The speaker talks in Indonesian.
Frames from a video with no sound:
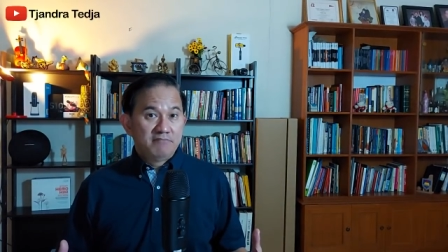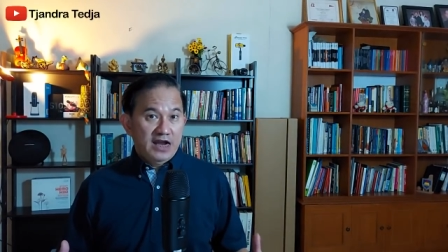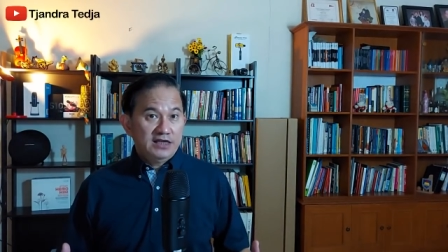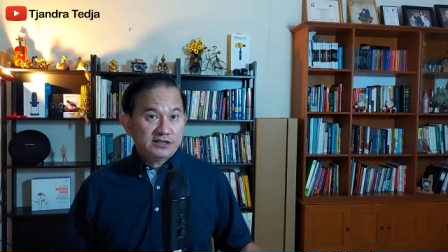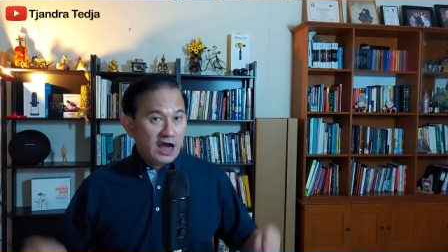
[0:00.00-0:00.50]

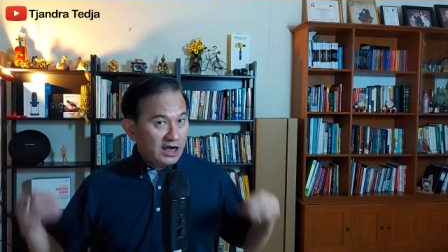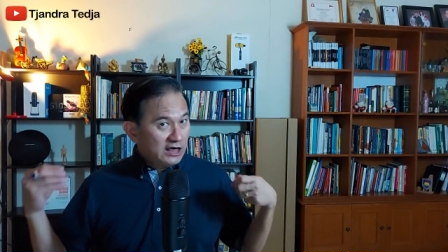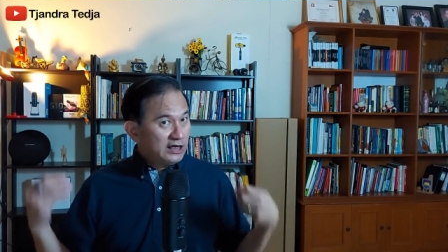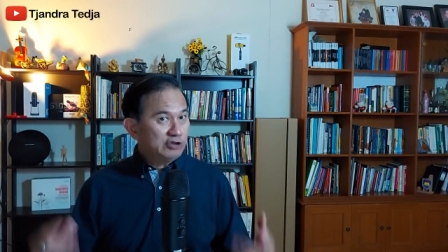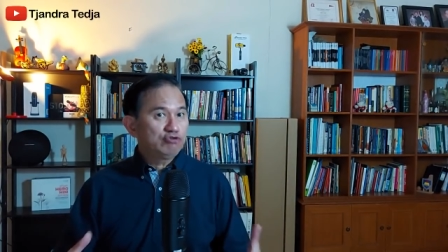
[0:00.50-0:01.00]
Nah,
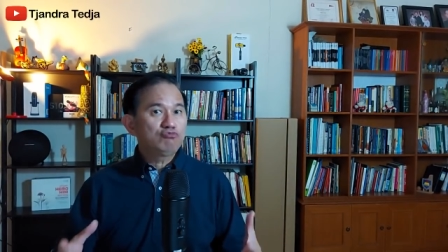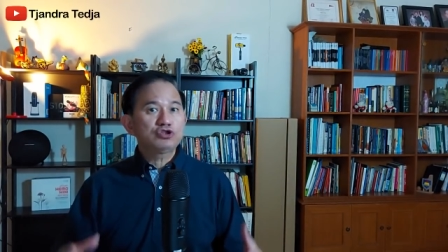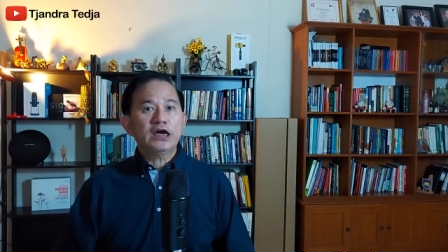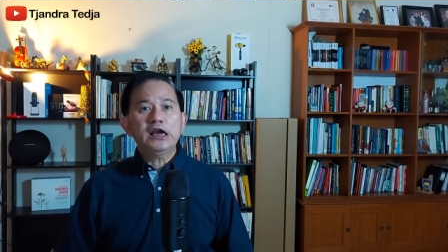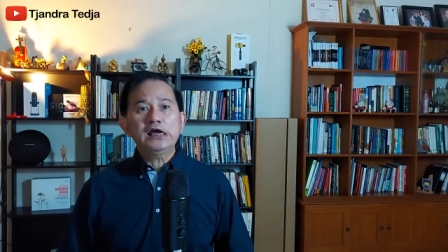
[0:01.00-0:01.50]
sekarang dia
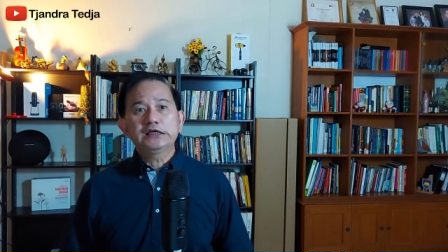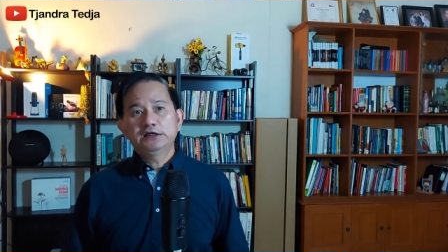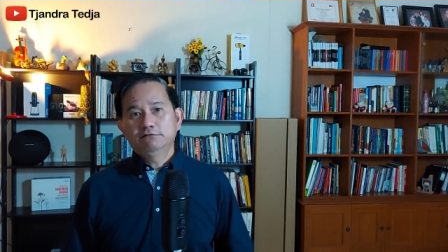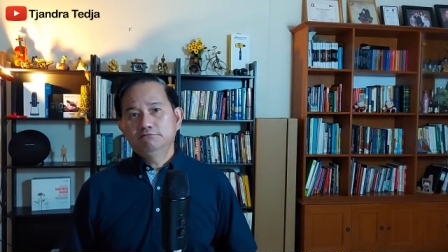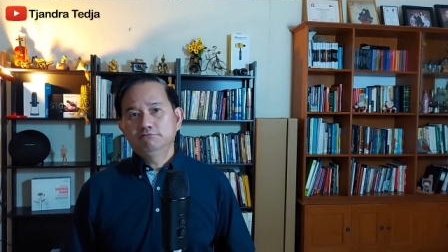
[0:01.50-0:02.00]
jerumuskan lagi.